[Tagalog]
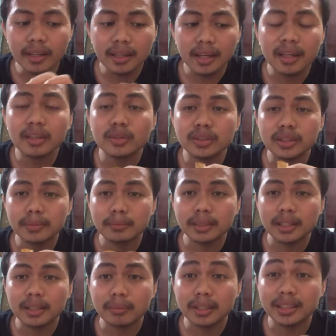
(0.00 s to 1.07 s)
magkakaroon ng
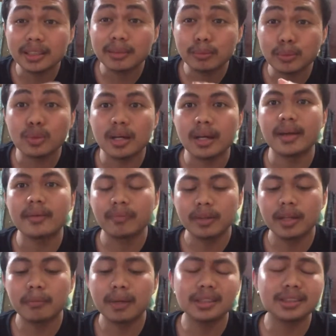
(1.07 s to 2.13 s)
mga magandang buhay
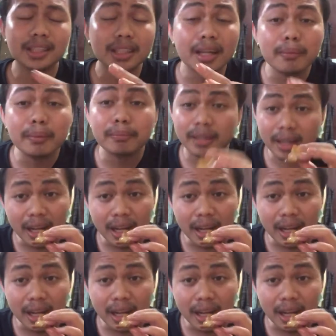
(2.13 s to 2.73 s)
but sa tamang